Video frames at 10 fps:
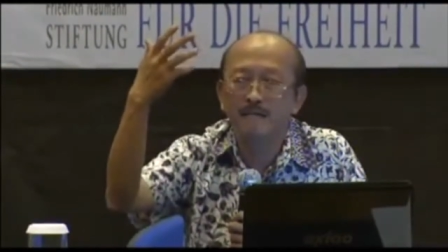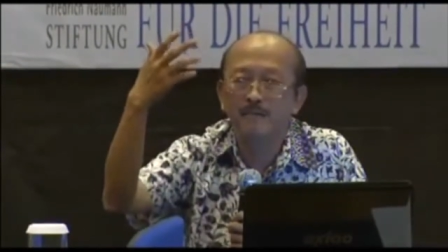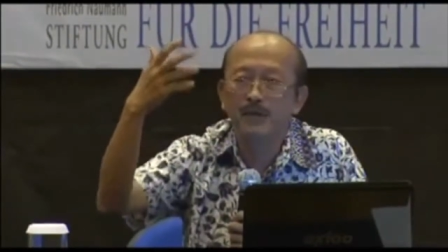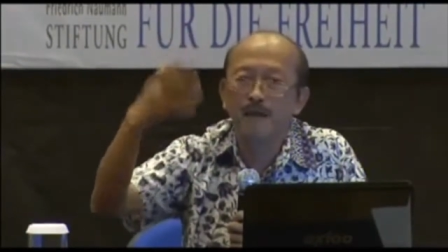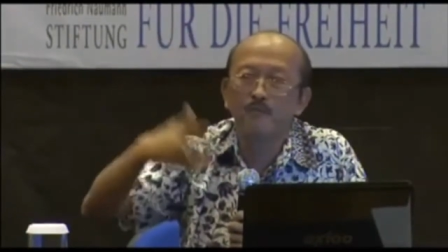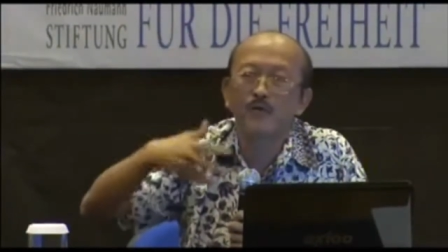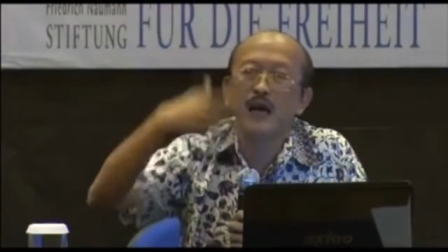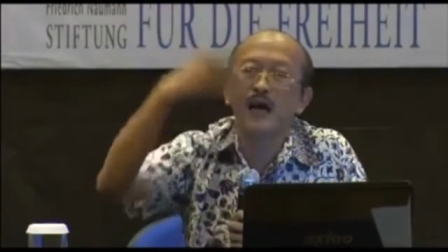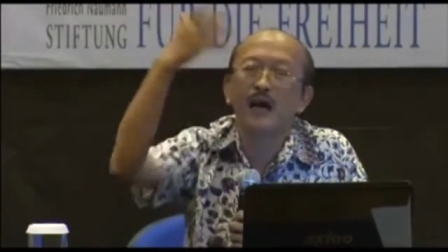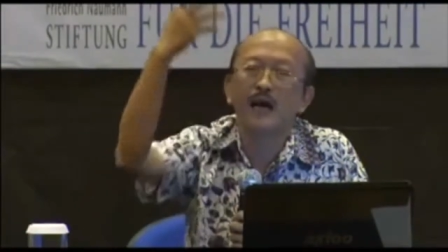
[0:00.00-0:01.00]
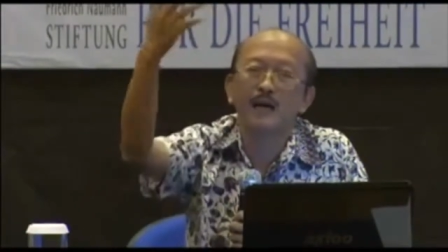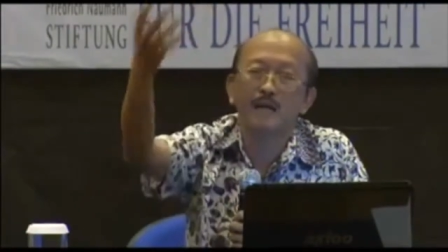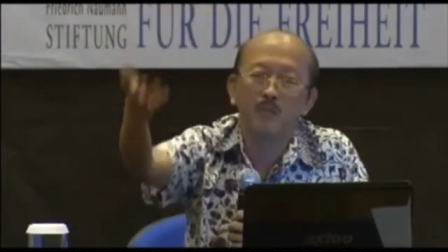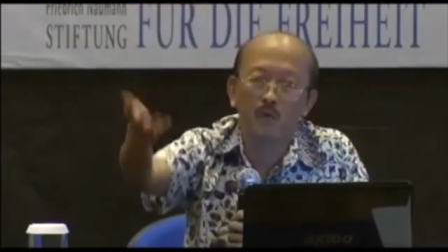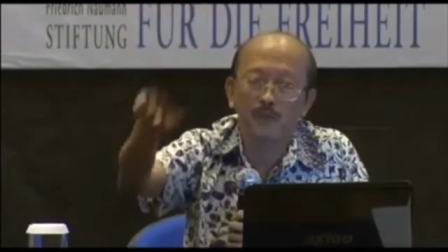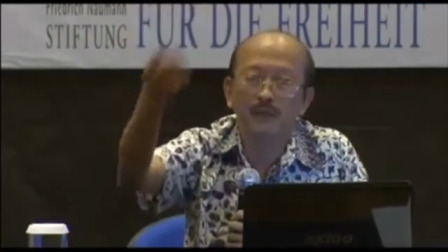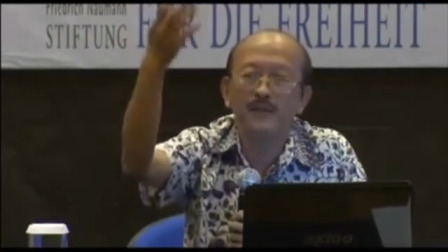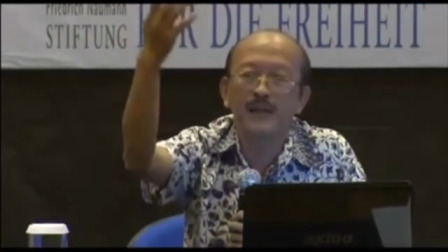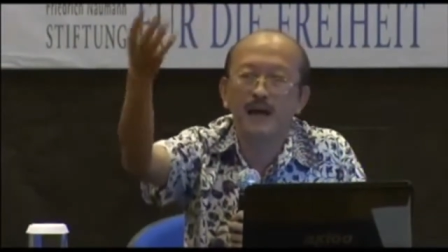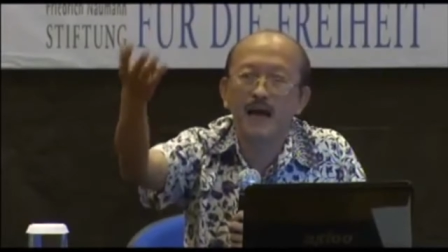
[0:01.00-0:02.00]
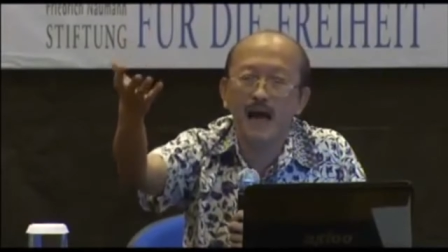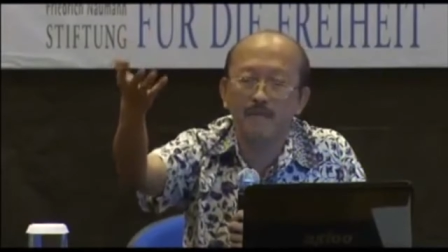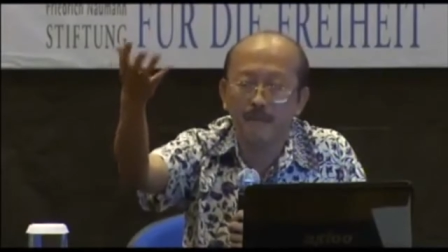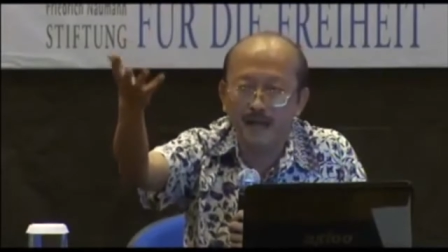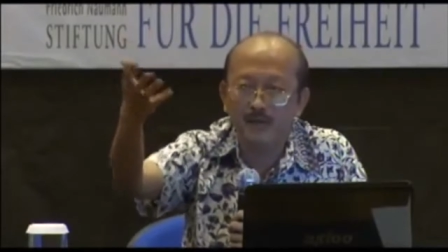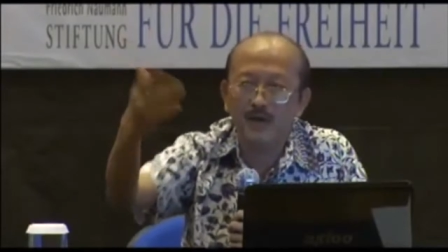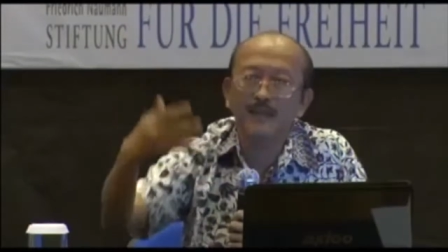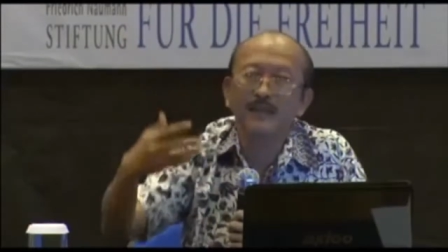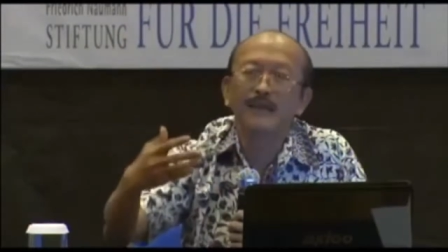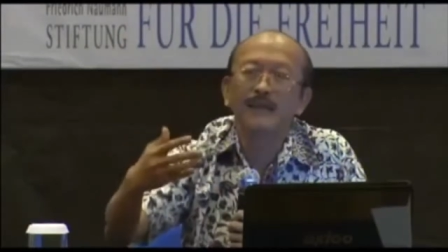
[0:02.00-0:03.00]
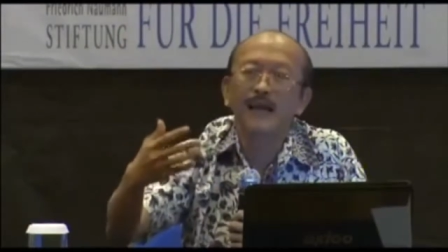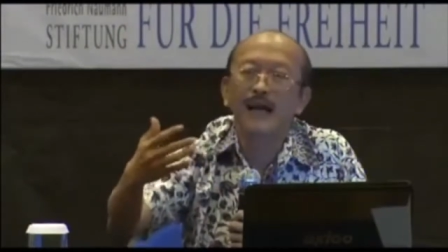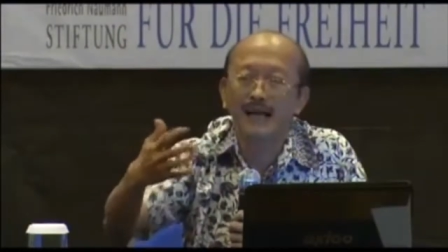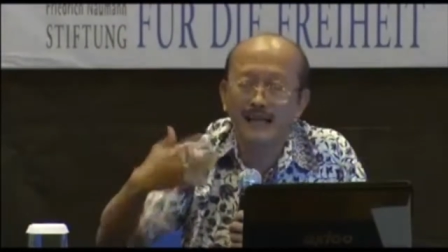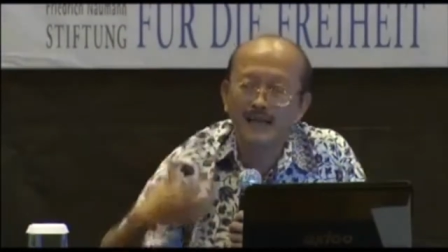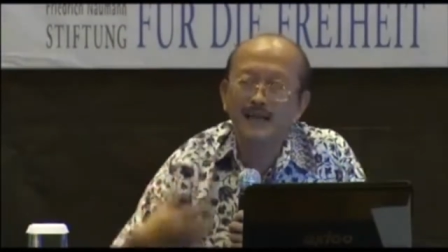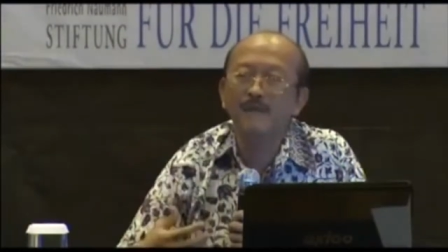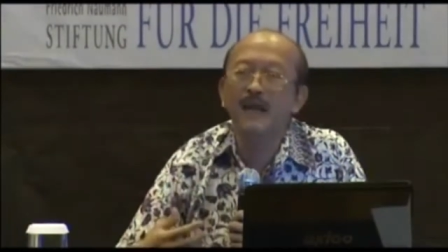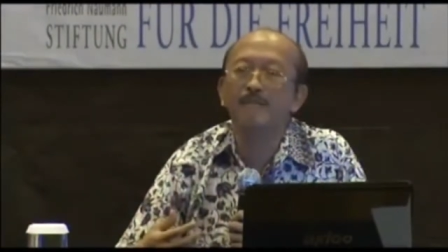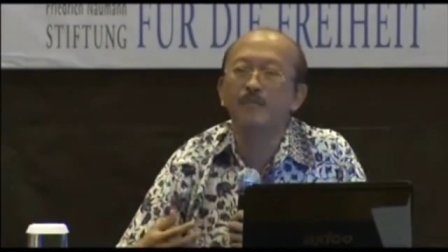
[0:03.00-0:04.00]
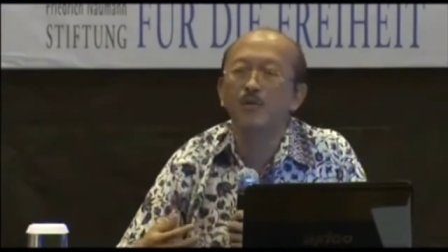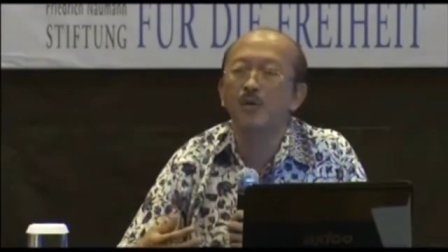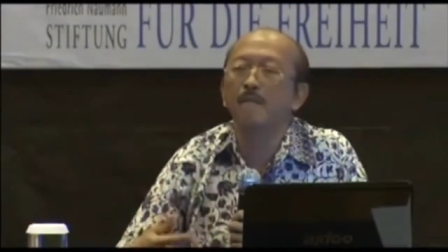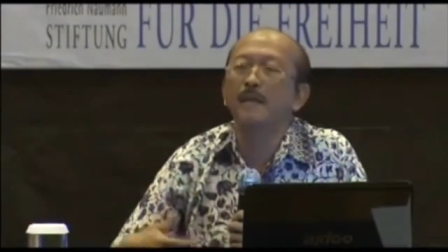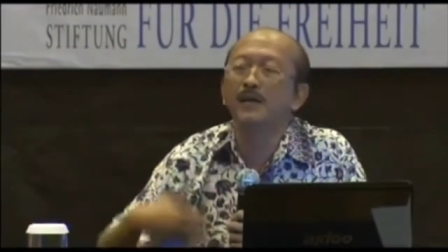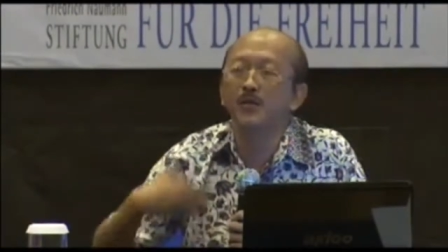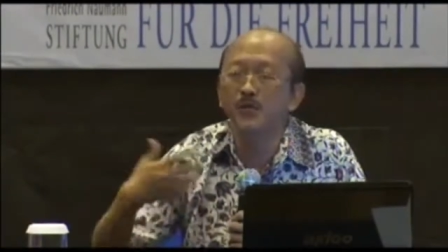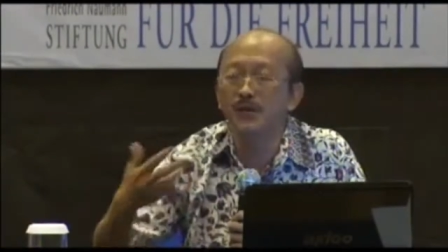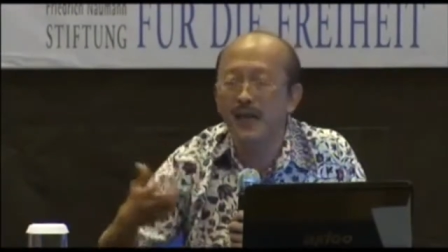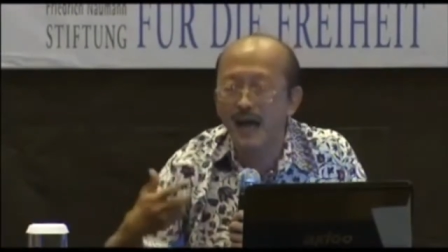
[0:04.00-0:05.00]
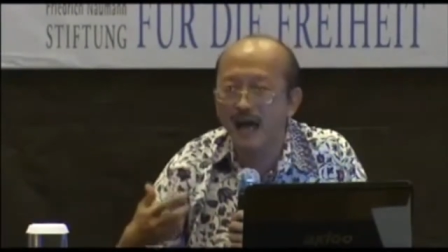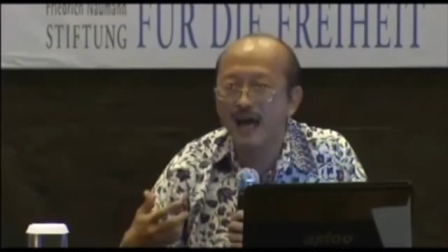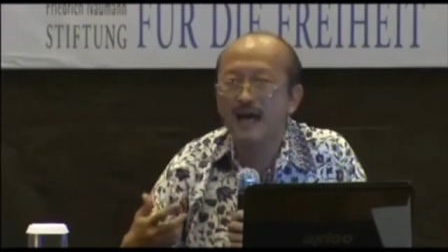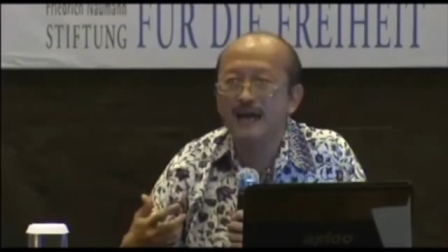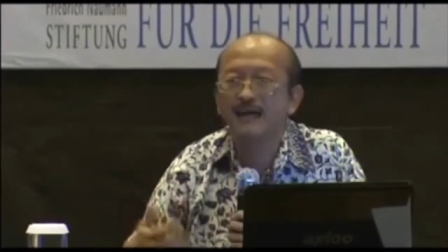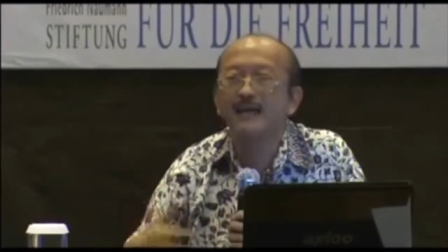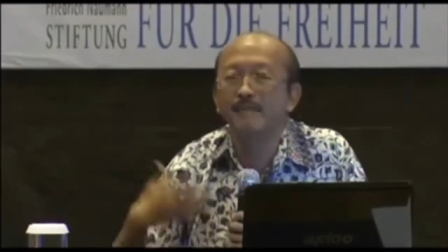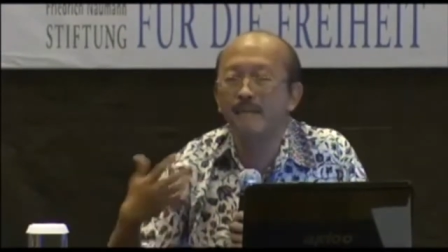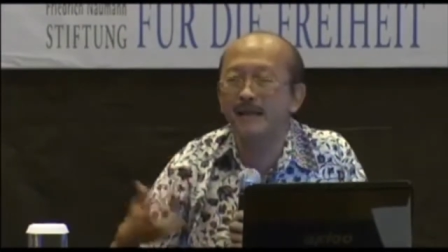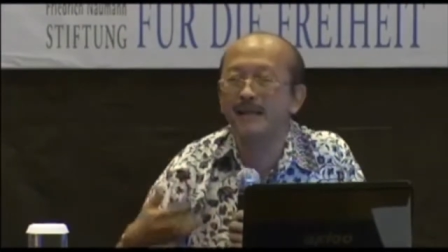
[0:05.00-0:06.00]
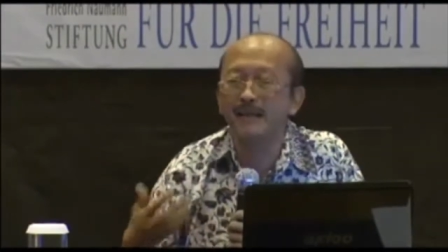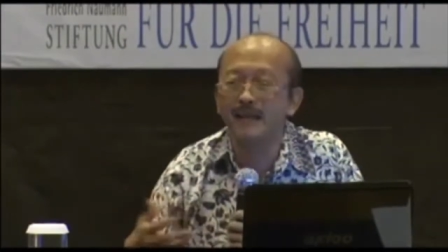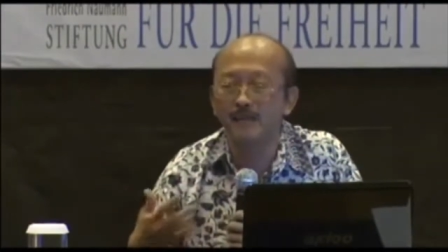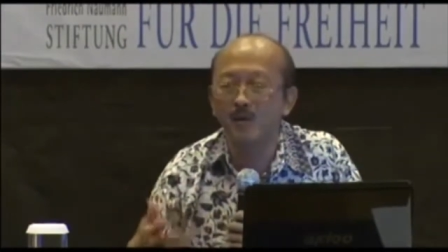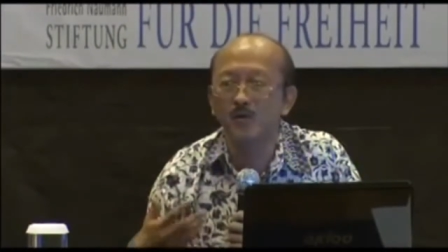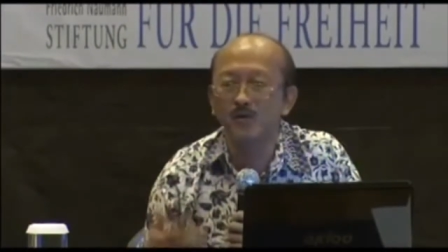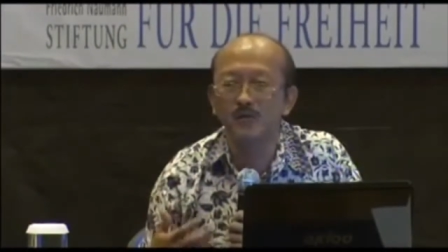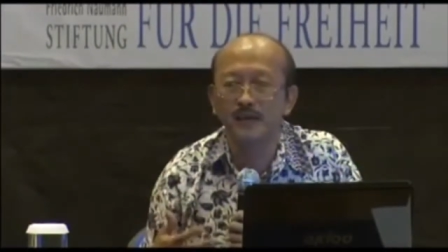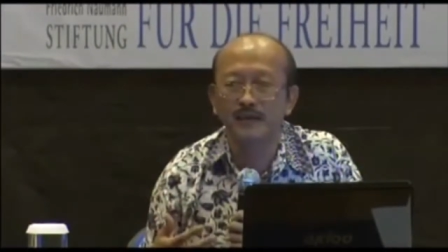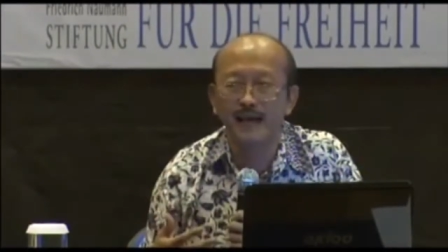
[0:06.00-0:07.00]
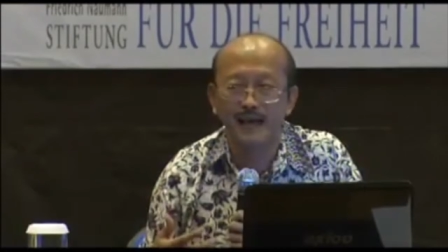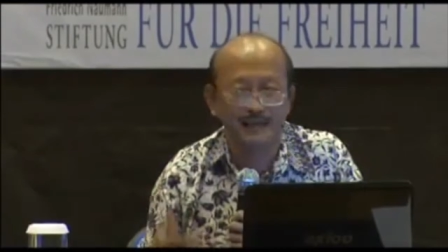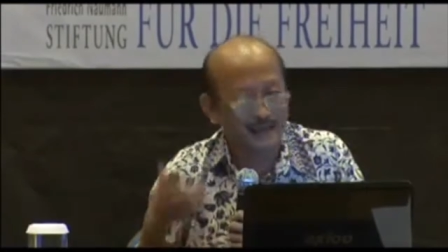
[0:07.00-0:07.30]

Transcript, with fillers: bisa punya mobil, bisa apa itu kan karena Anda menabung, menunda kenikmatan dari mengkonsumsi sekarang.